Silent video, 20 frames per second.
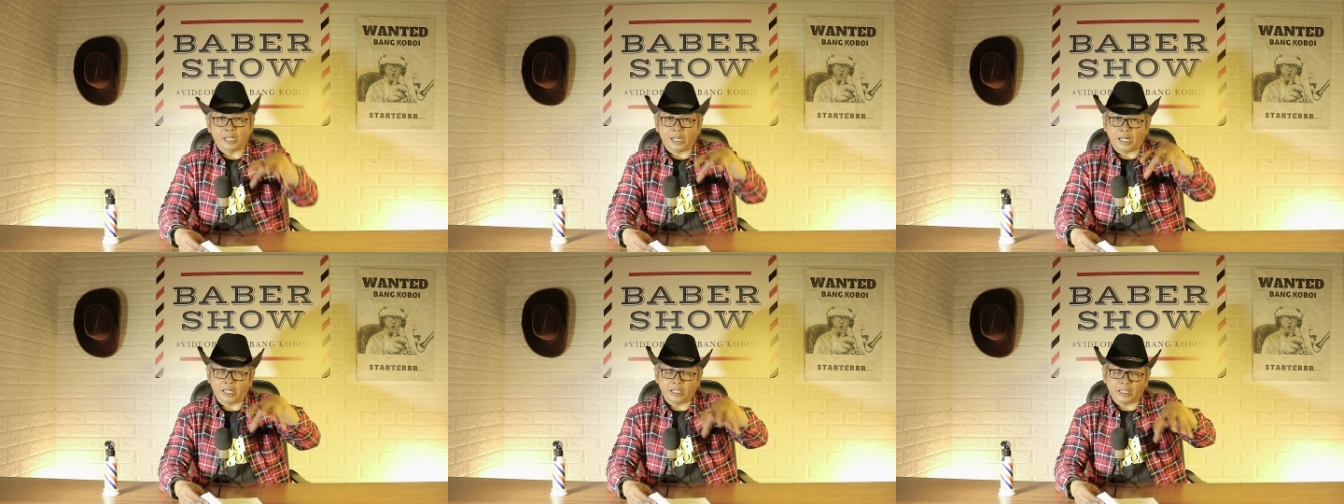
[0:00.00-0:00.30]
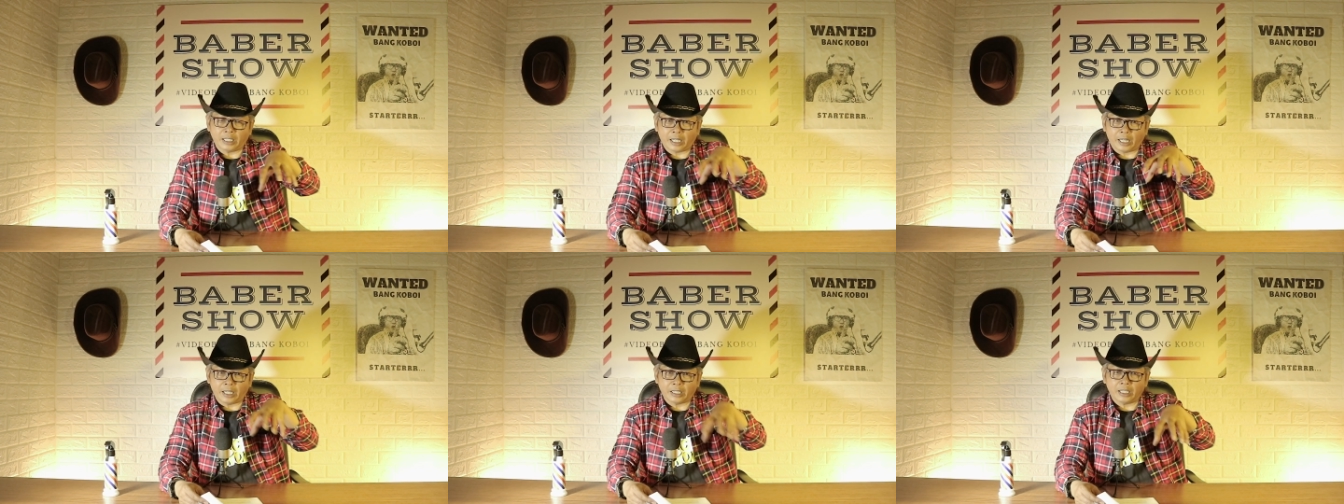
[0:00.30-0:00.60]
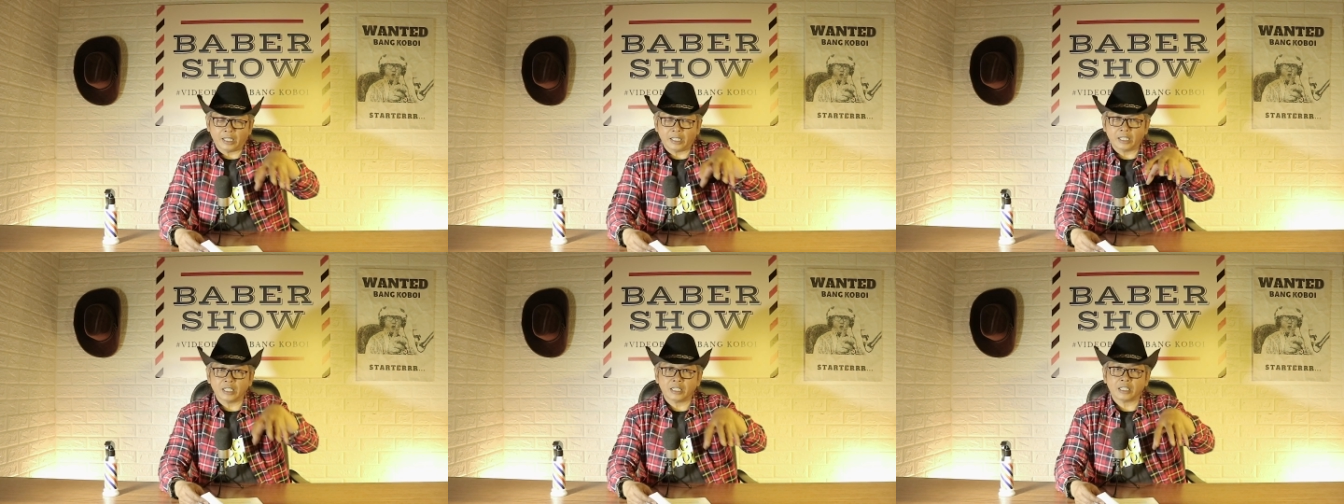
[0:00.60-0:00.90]
Nah, ini
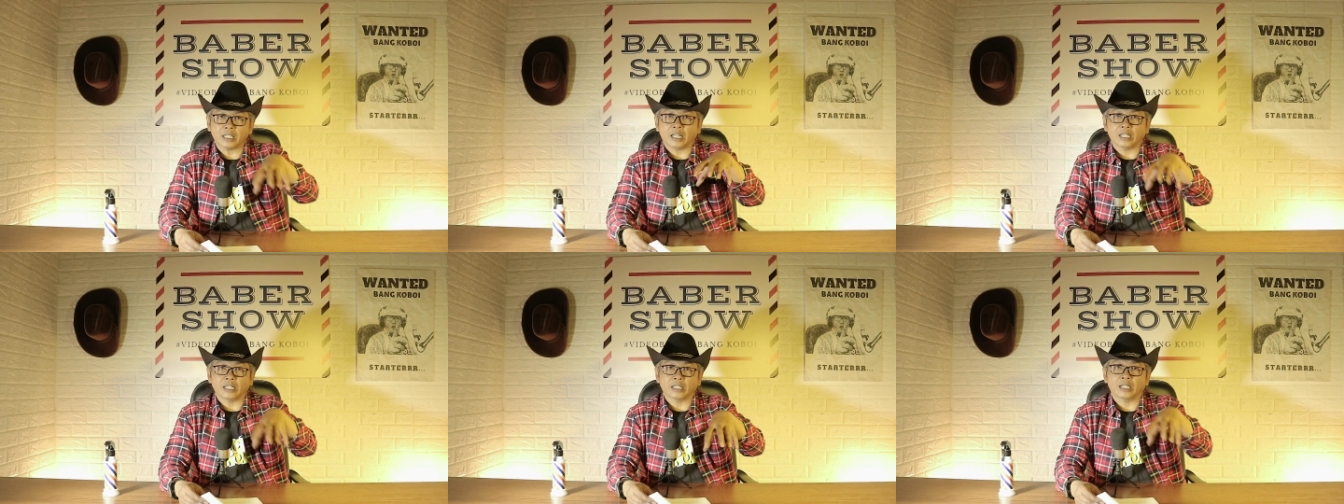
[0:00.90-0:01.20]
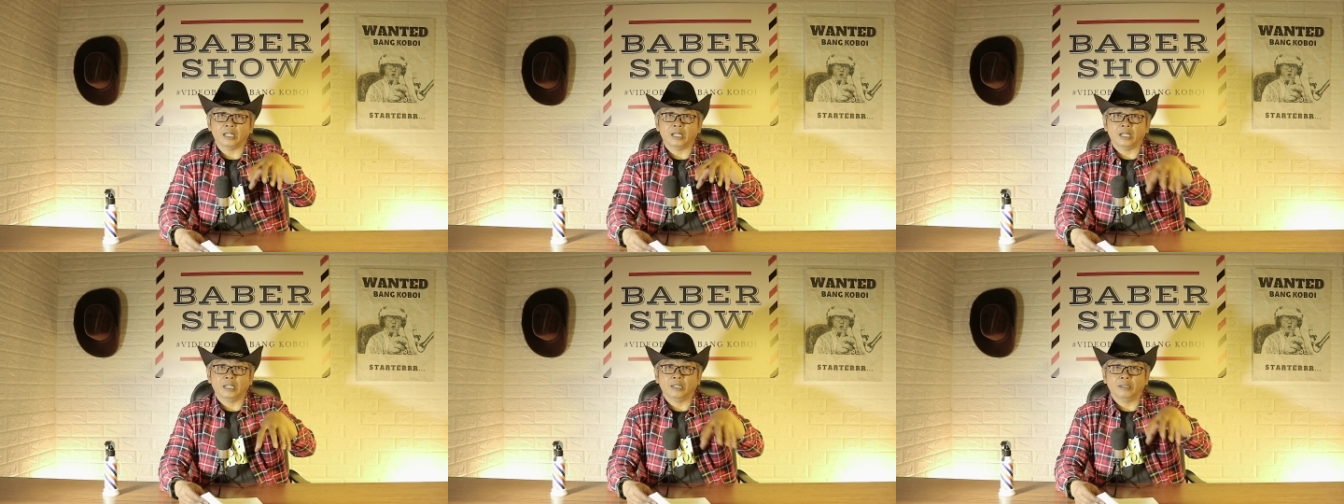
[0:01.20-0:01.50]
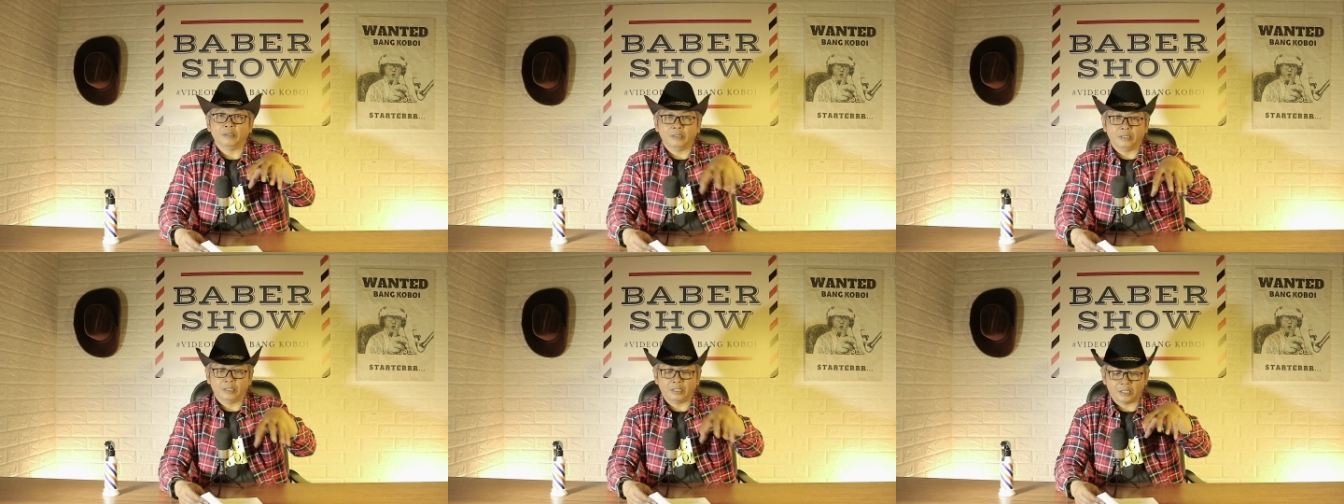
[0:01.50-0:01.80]
kayaknya Nissan
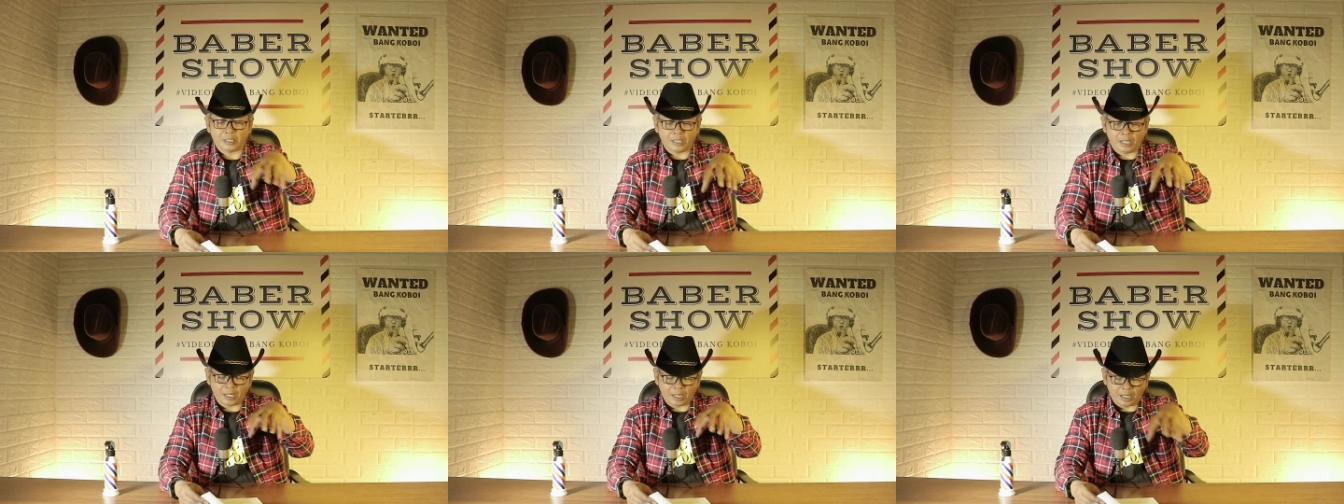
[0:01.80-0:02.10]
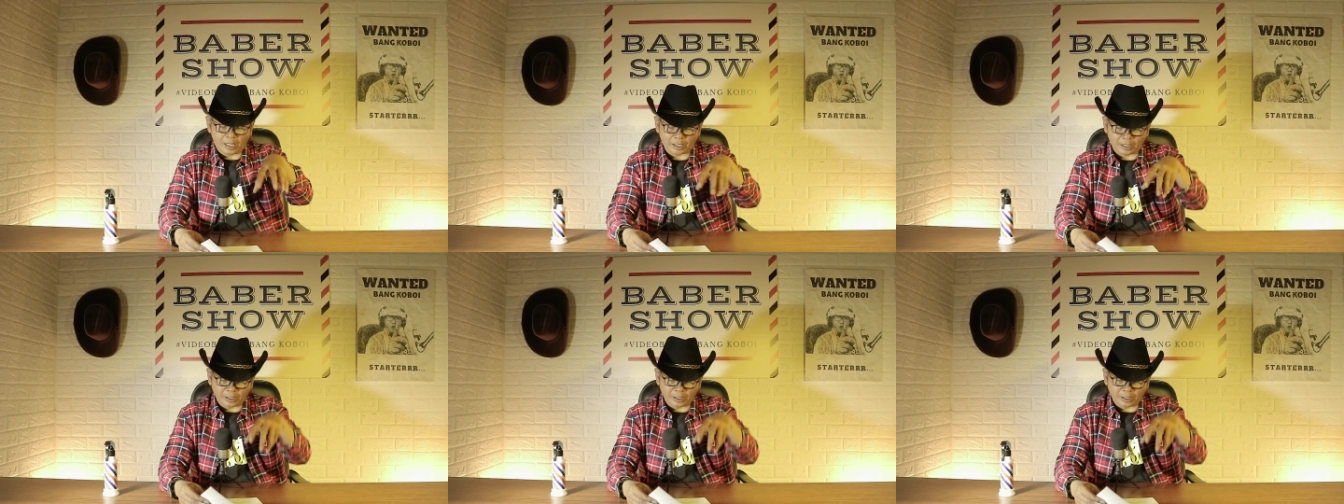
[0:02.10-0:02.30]
yang sedang